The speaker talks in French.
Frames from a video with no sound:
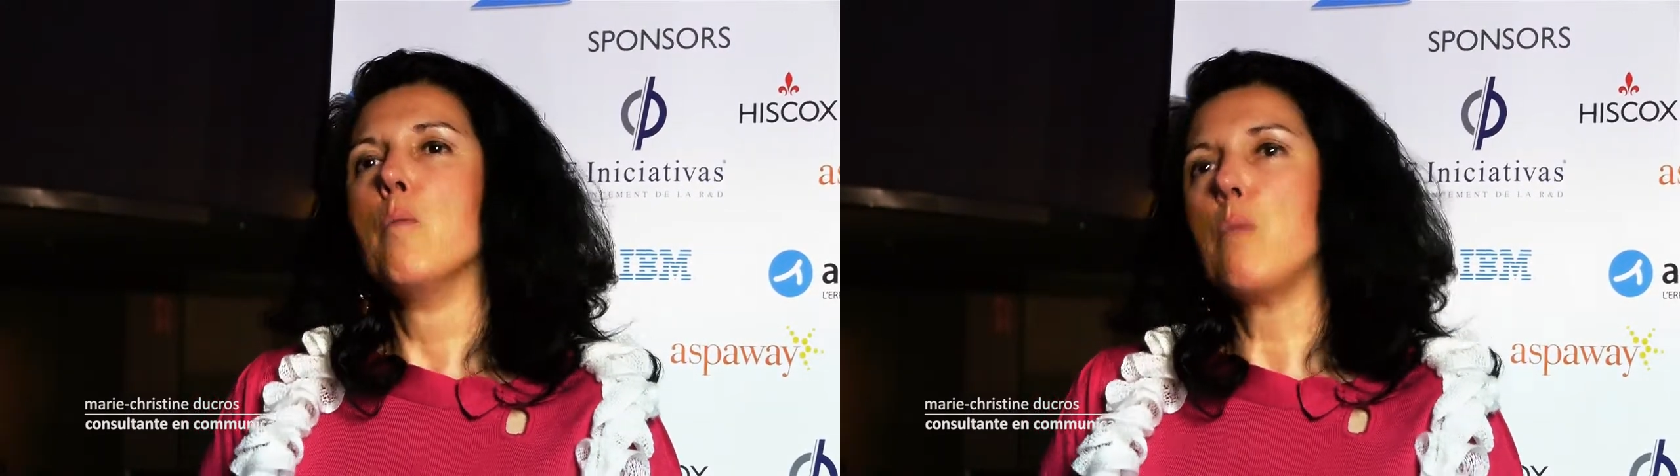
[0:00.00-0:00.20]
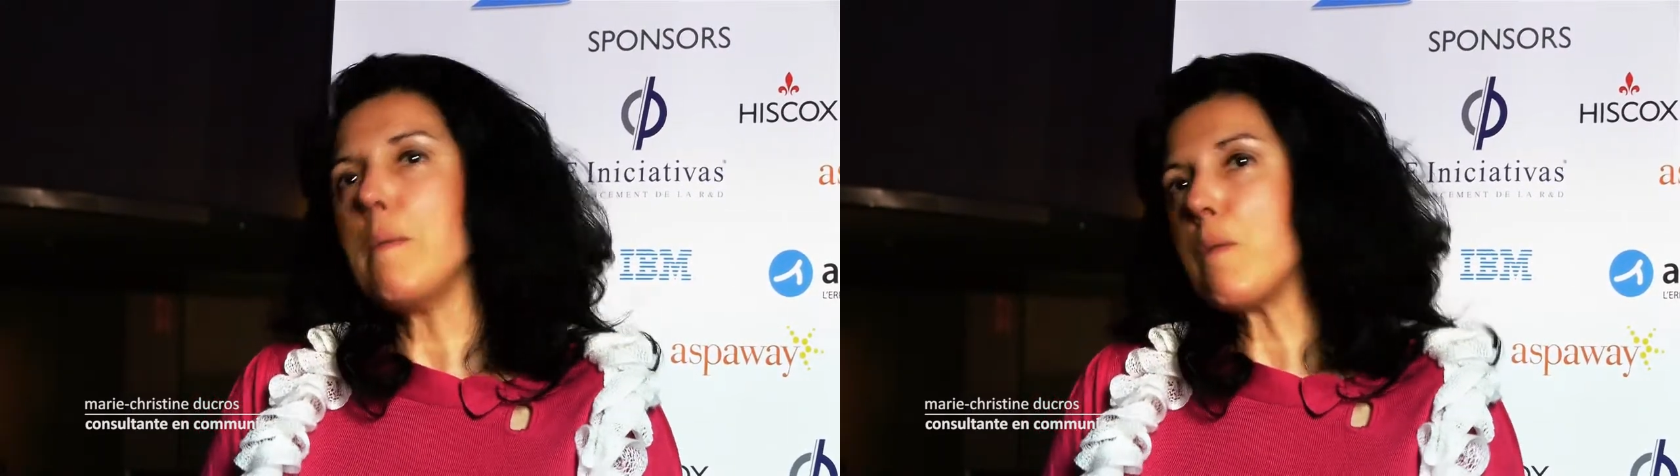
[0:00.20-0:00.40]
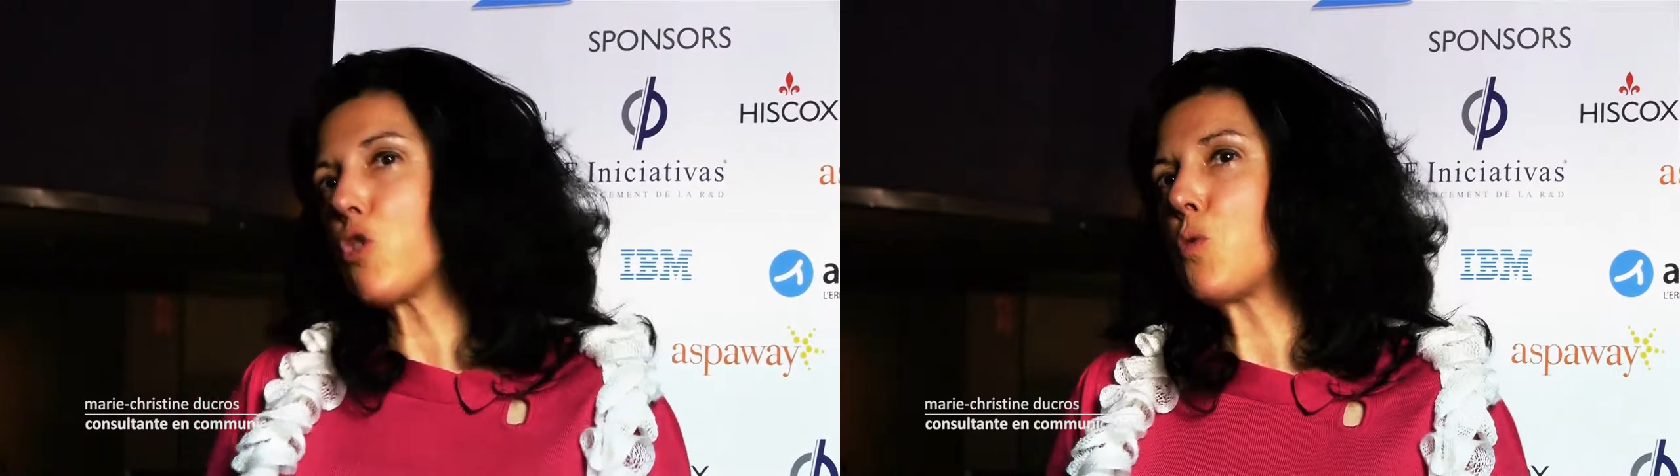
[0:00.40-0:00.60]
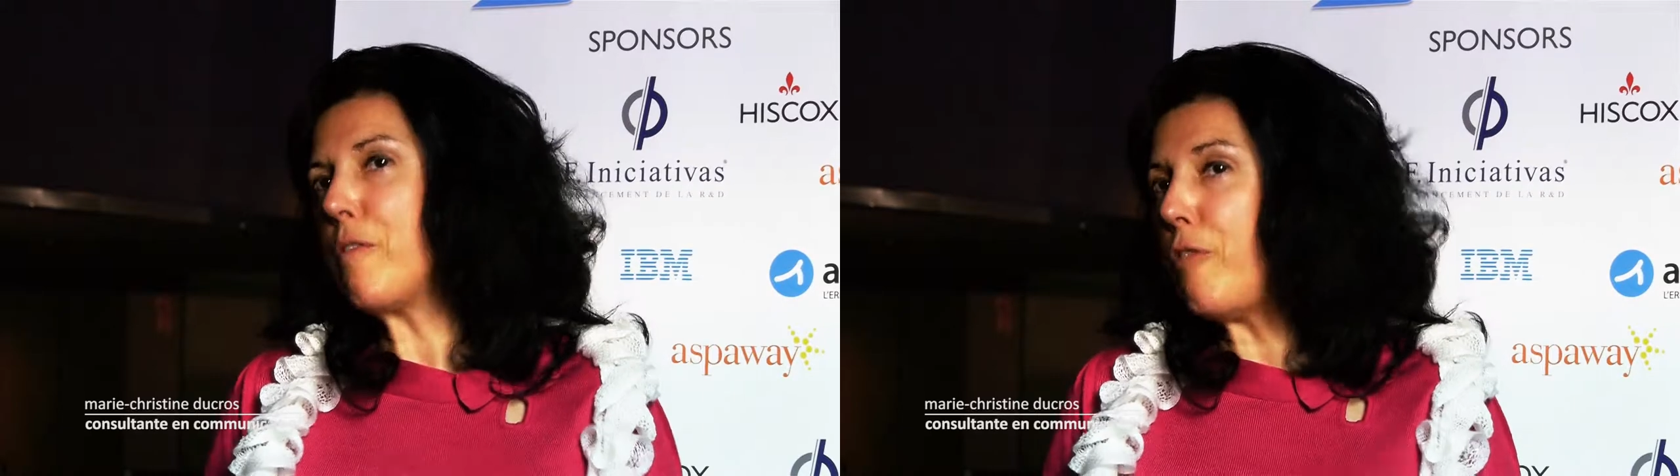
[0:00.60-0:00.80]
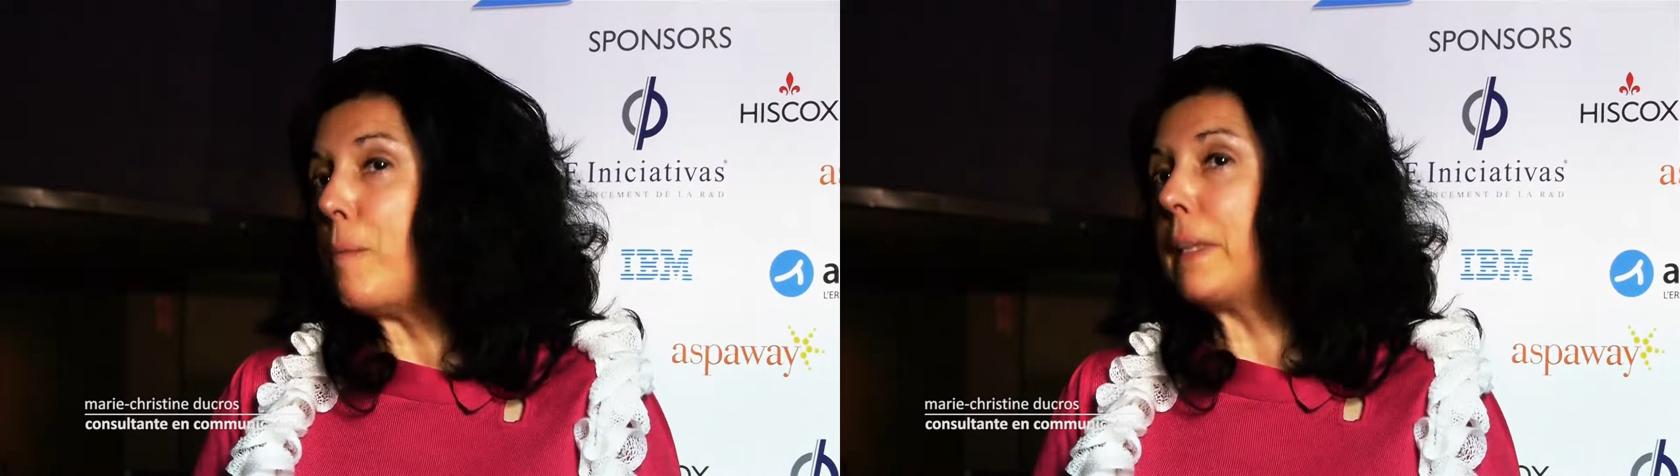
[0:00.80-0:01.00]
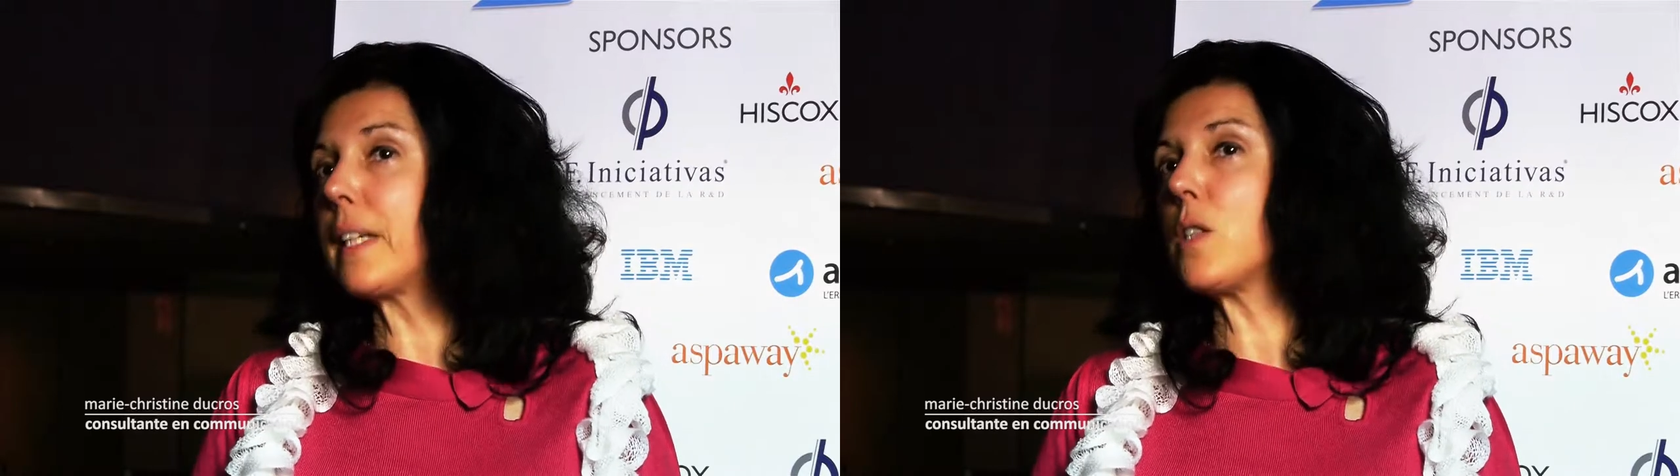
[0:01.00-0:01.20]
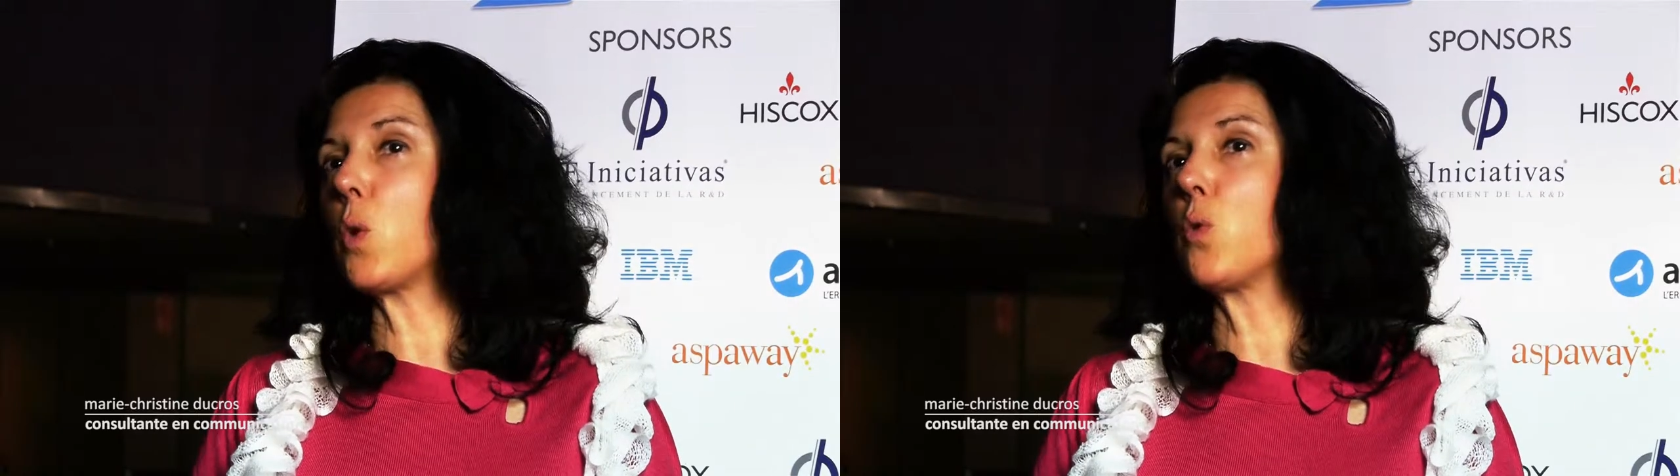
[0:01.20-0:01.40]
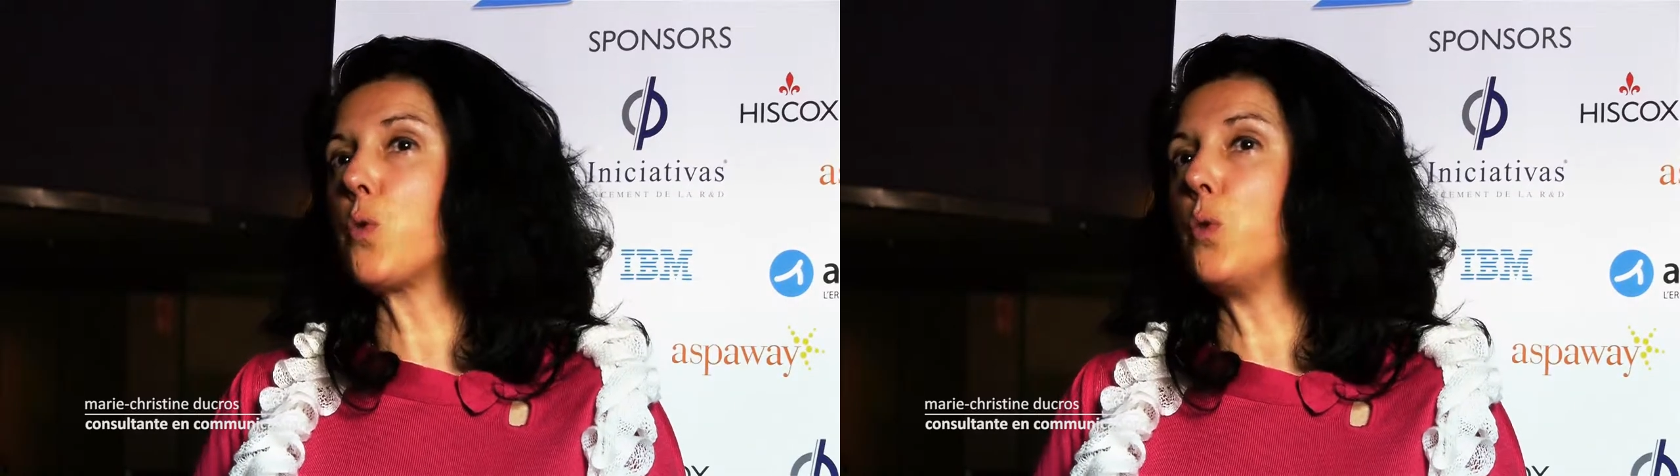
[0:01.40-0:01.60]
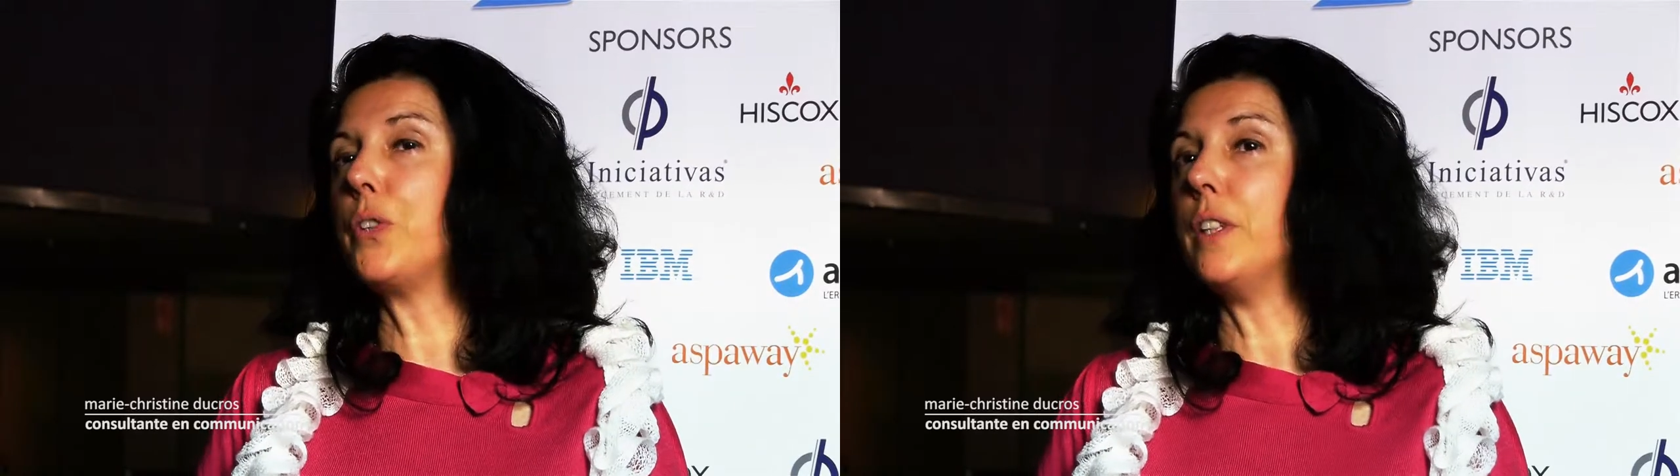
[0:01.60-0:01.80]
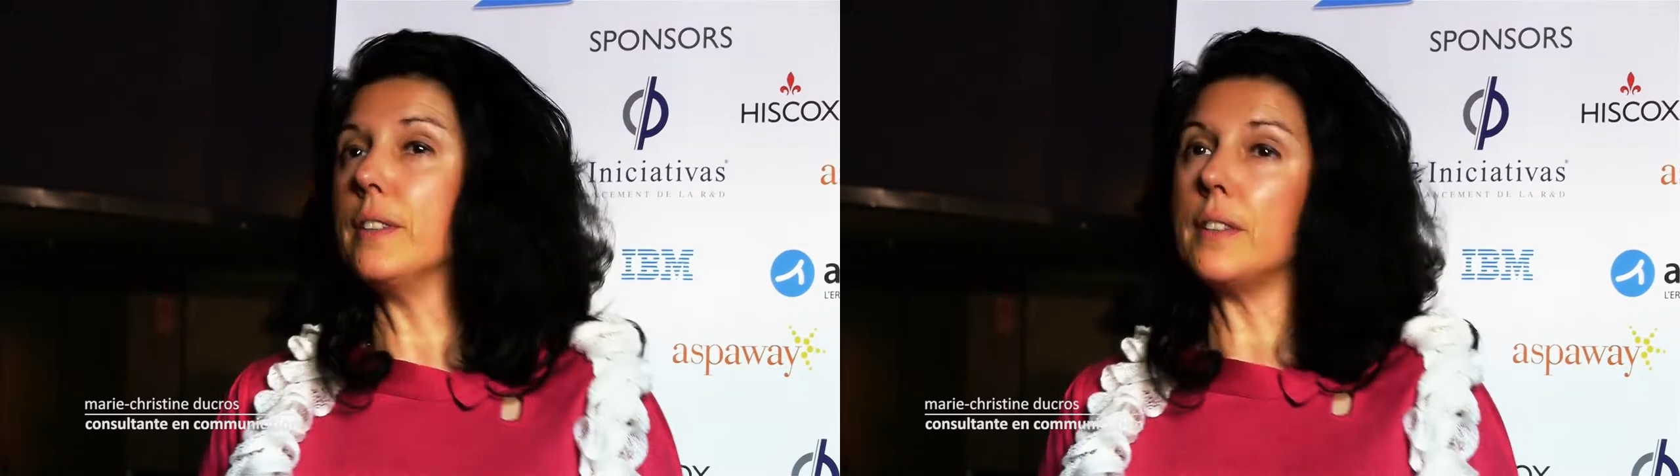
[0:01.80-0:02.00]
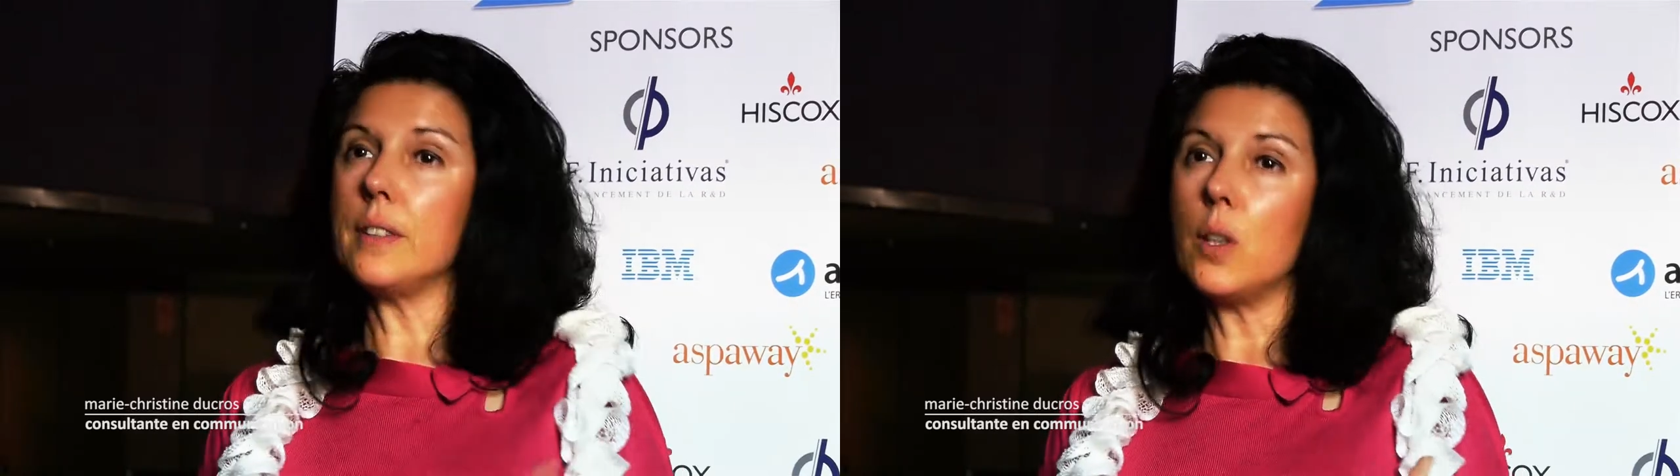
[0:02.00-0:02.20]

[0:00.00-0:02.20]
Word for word: Moi-même je suis formatrice consultante